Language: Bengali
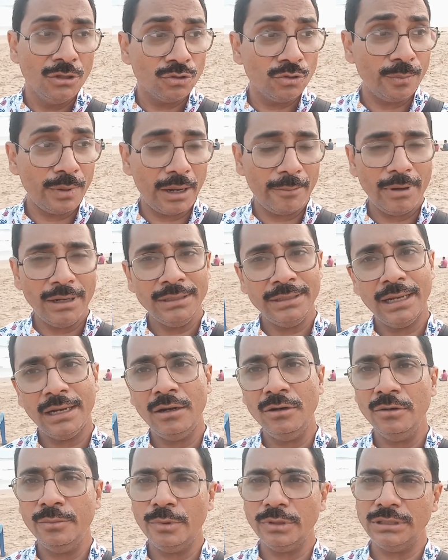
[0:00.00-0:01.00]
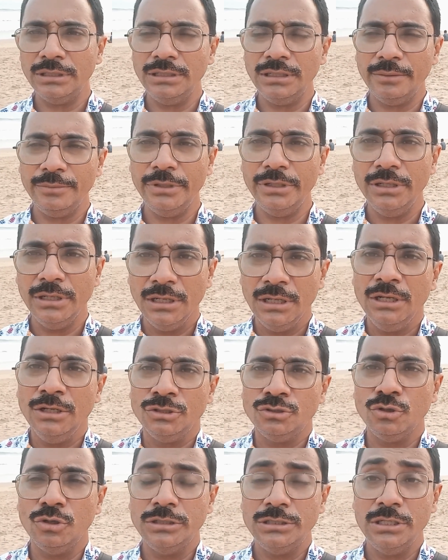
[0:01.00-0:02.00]
তো বাবার দেখানো পথেই আমি
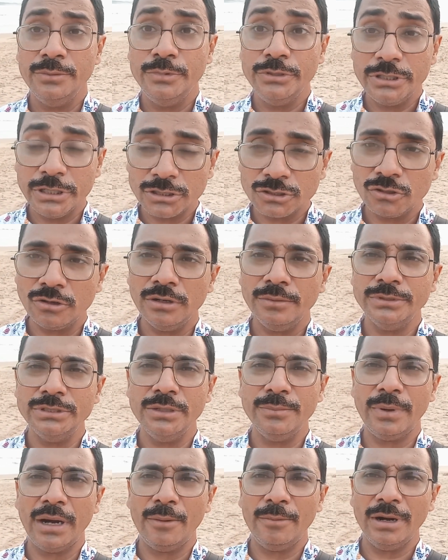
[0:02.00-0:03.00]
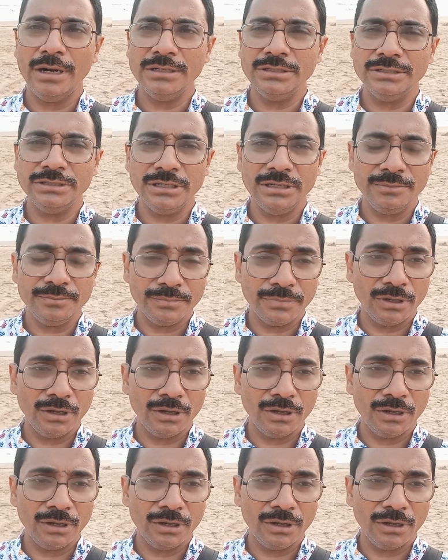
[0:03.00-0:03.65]
চলছি বিশেষ করে যে বাবার যে